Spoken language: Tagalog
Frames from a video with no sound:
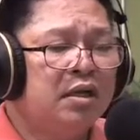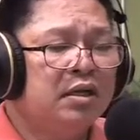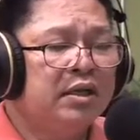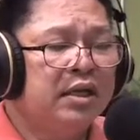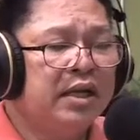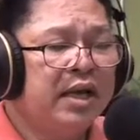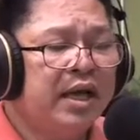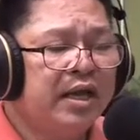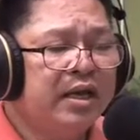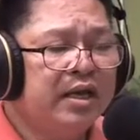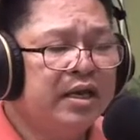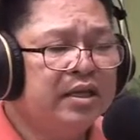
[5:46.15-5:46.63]

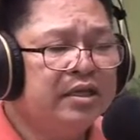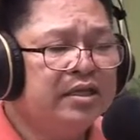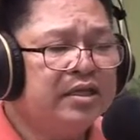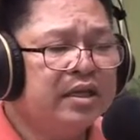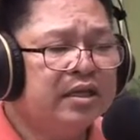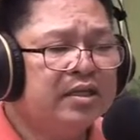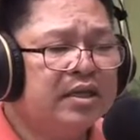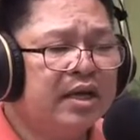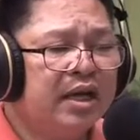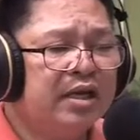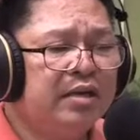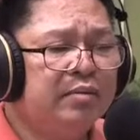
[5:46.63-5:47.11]
Nianhi
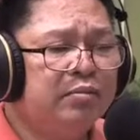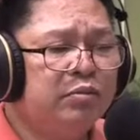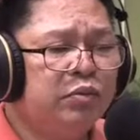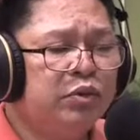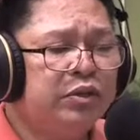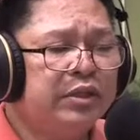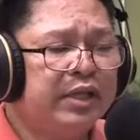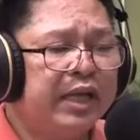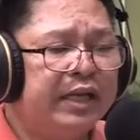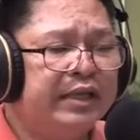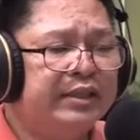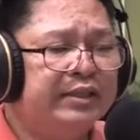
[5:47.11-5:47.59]
siya sa
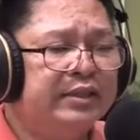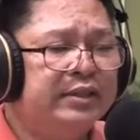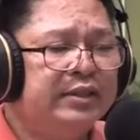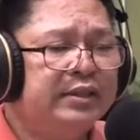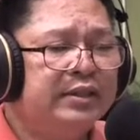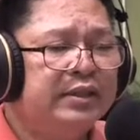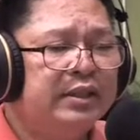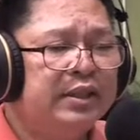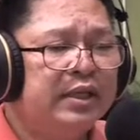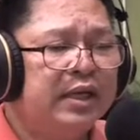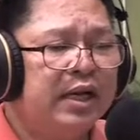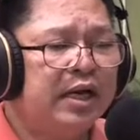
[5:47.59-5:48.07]
kalibutan
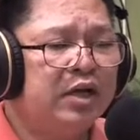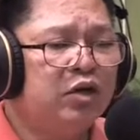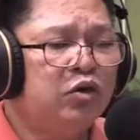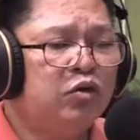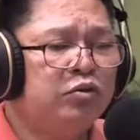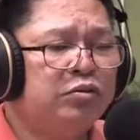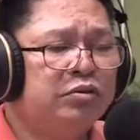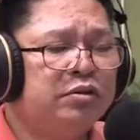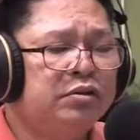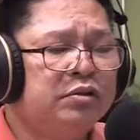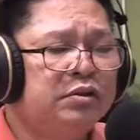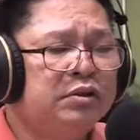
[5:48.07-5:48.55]

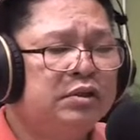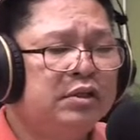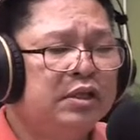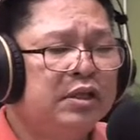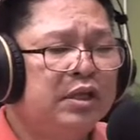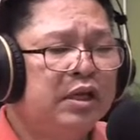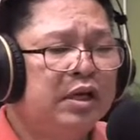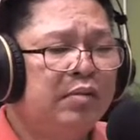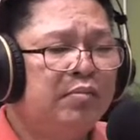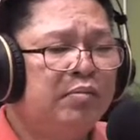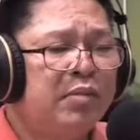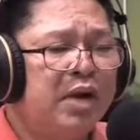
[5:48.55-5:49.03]
aron
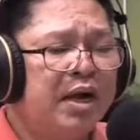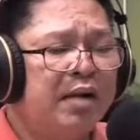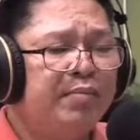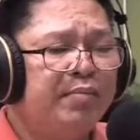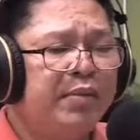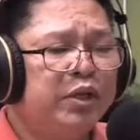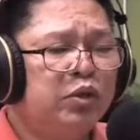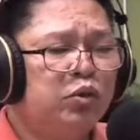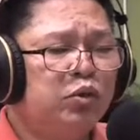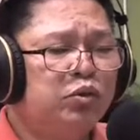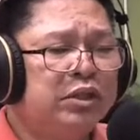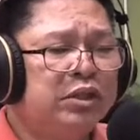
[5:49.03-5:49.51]

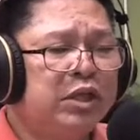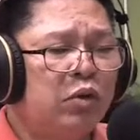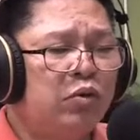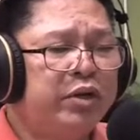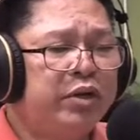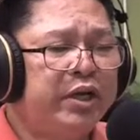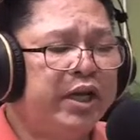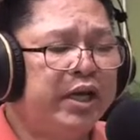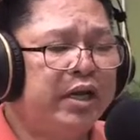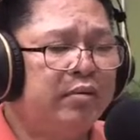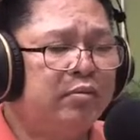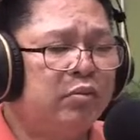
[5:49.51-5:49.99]
makabatunta
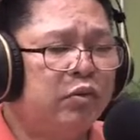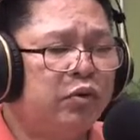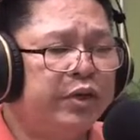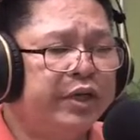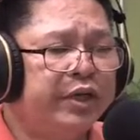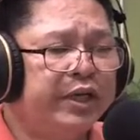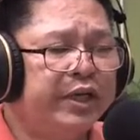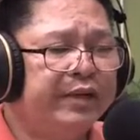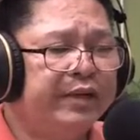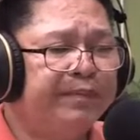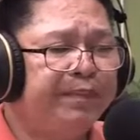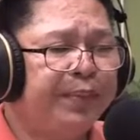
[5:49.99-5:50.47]
og
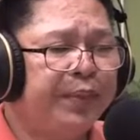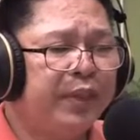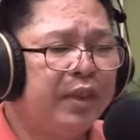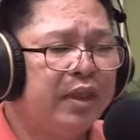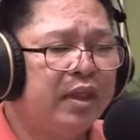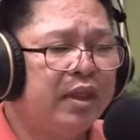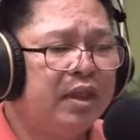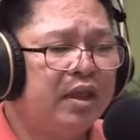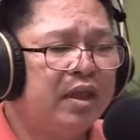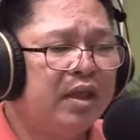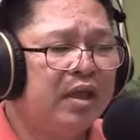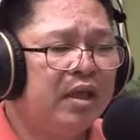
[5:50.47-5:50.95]
kinabuhi.
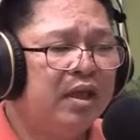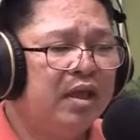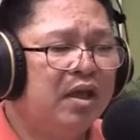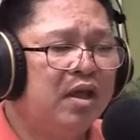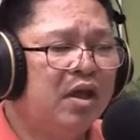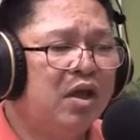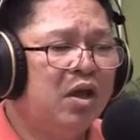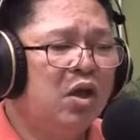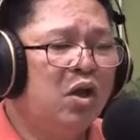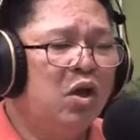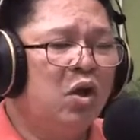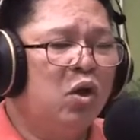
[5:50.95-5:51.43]

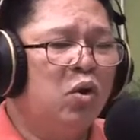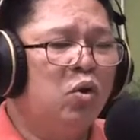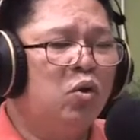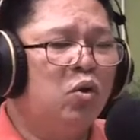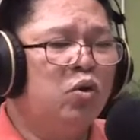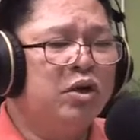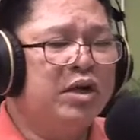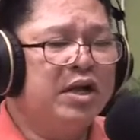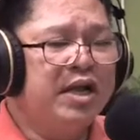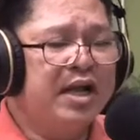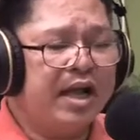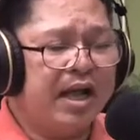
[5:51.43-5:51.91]

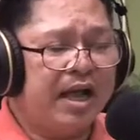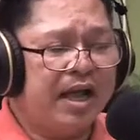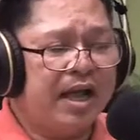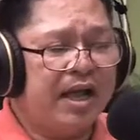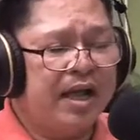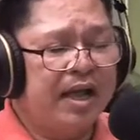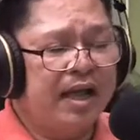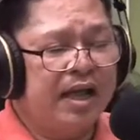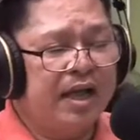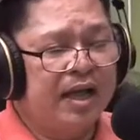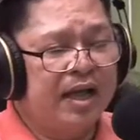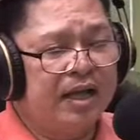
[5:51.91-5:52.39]
Ug
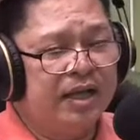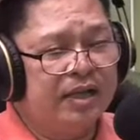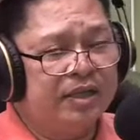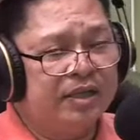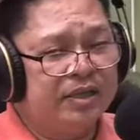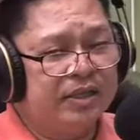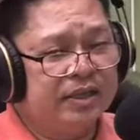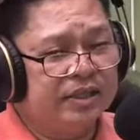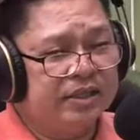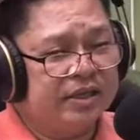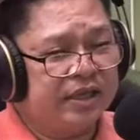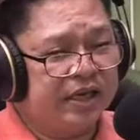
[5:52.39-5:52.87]
nga
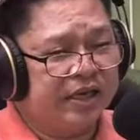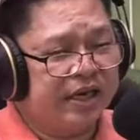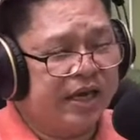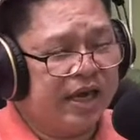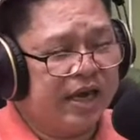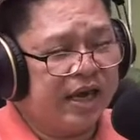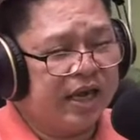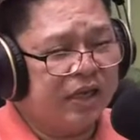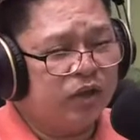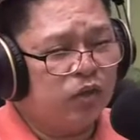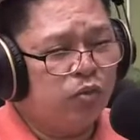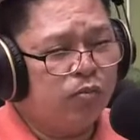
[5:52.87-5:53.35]
sa
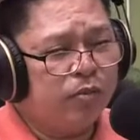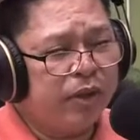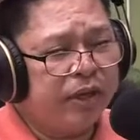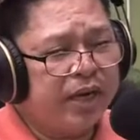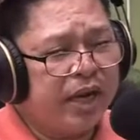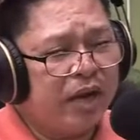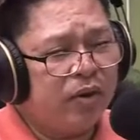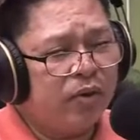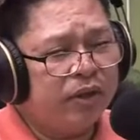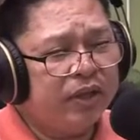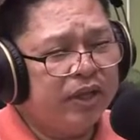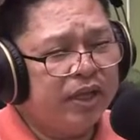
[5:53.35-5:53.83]
dihang atong
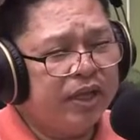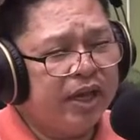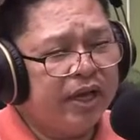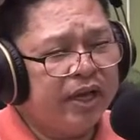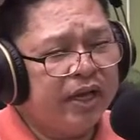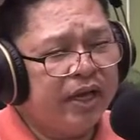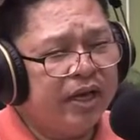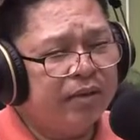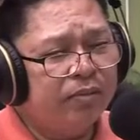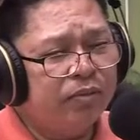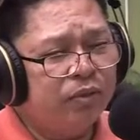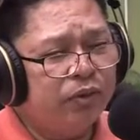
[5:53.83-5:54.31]
madawat ni nga
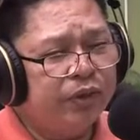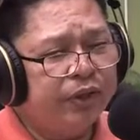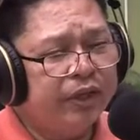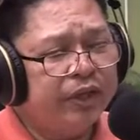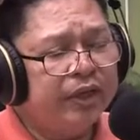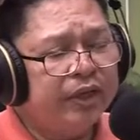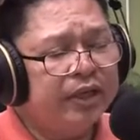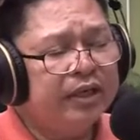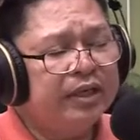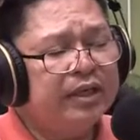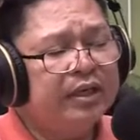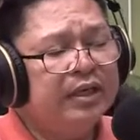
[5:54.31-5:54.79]

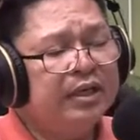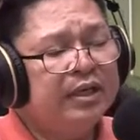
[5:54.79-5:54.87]
kinabuhi,